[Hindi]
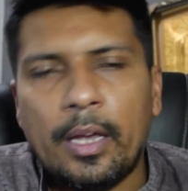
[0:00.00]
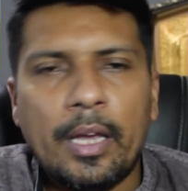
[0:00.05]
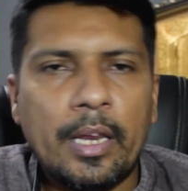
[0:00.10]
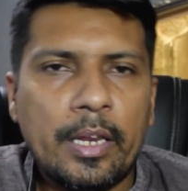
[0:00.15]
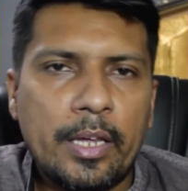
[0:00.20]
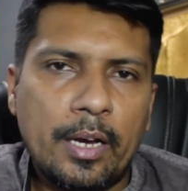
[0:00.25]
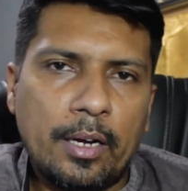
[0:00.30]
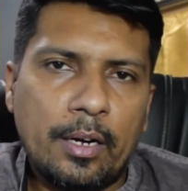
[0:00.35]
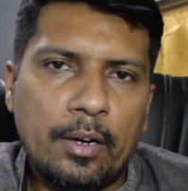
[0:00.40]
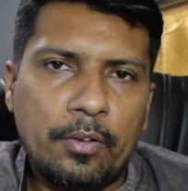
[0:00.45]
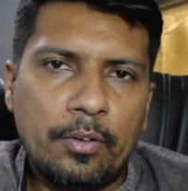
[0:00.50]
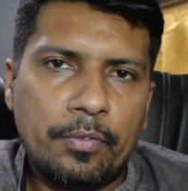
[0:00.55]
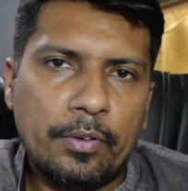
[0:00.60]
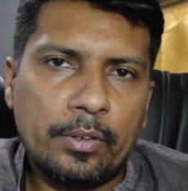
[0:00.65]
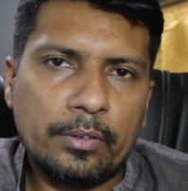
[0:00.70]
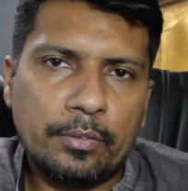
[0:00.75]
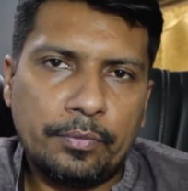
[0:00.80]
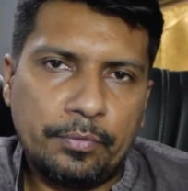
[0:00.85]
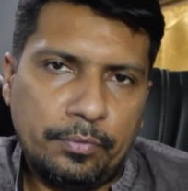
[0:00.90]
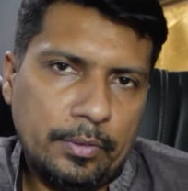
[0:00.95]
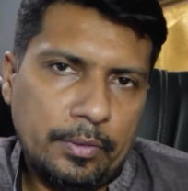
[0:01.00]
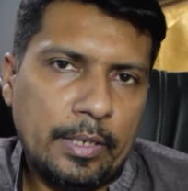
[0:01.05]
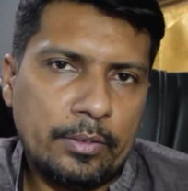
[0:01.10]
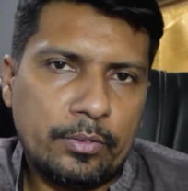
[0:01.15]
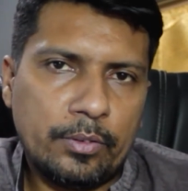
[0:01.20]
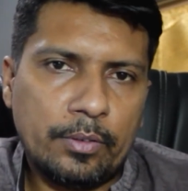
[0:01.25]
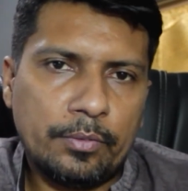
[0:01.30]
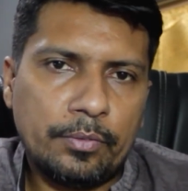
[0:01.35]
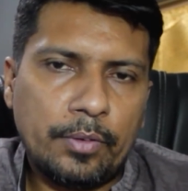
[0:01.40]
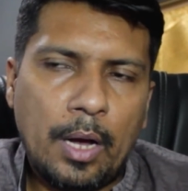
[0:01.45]
एरिया का डिफरेंस है
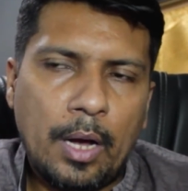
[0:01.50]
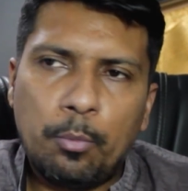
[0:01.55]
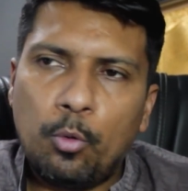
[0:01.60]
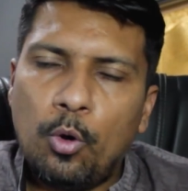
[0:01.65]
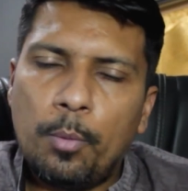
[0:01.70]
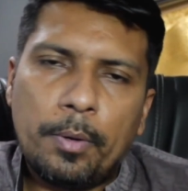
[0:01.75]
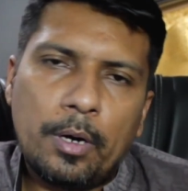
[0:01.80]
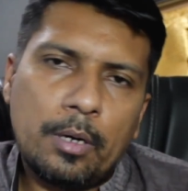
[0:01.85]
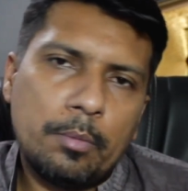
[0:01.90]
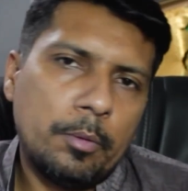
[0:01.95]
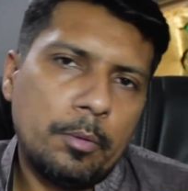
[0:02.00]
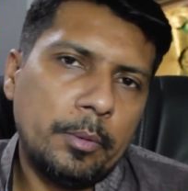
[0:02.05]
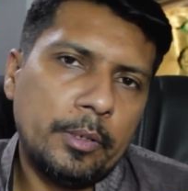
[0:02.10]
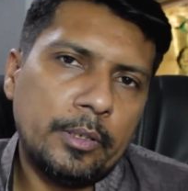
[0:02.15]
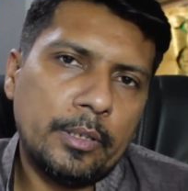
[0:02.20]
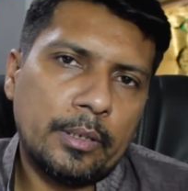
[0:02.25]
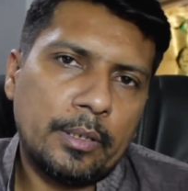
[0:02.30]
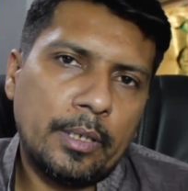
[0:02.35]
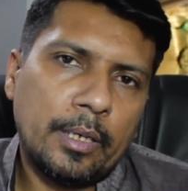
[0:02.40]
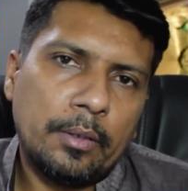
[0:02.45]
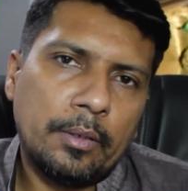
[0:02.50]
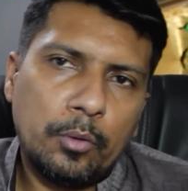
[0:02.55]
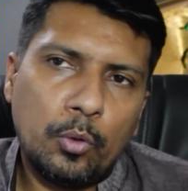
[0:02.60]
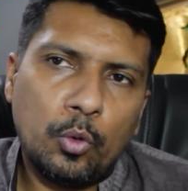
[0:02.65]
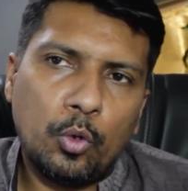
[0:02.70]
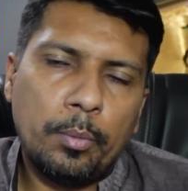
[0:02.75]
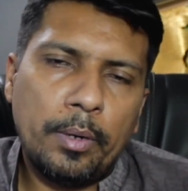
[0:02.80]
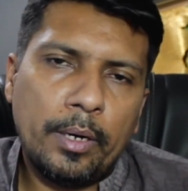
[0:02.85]
सिर्फ आपको अपार्टमेंट मिल जाता है दो